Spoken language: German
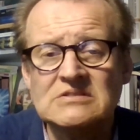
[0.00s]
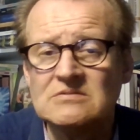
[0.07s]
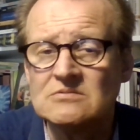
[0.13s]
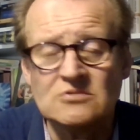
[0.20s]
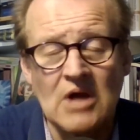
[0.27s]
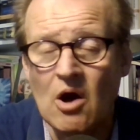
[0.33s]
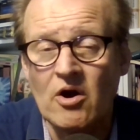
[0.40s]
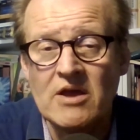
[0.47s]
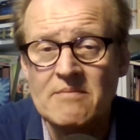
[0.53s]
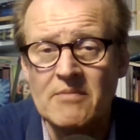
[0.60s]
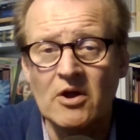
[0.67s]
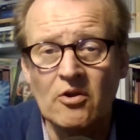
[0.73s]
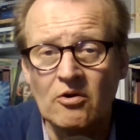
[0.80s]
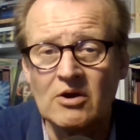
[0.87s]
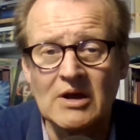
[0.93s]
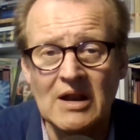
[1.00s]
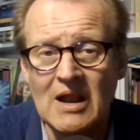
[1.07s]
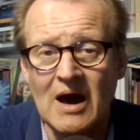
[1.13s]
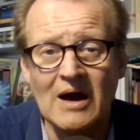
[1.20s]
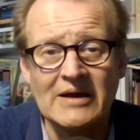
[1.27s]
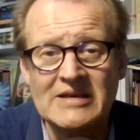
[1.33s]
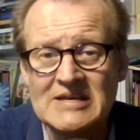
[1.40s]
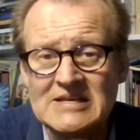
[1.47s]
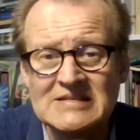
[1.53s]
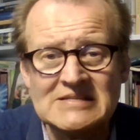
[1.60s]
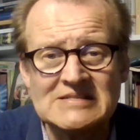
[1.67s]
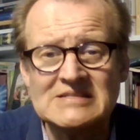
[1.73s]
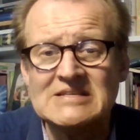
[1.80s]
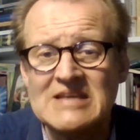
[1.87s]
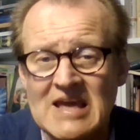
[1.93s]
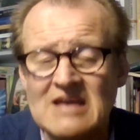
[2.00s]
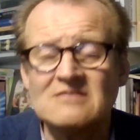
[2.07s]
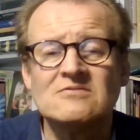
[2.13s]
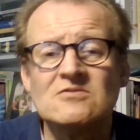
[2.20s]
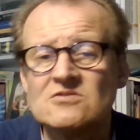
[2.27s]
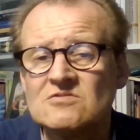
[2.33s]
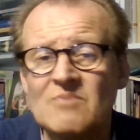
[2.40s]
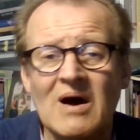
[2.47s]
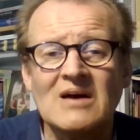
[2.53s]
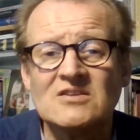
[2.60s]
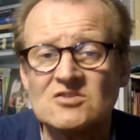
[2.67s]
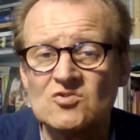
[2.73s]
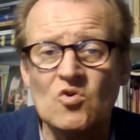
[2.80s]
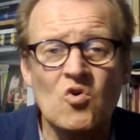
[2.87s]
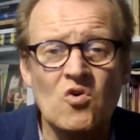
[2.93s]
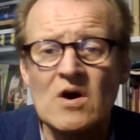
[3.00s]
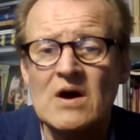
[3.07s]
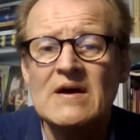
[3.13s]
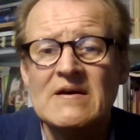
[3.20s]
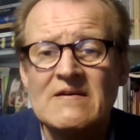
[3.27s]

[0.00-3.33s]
und auch immer noch klar ist, Jesus war so,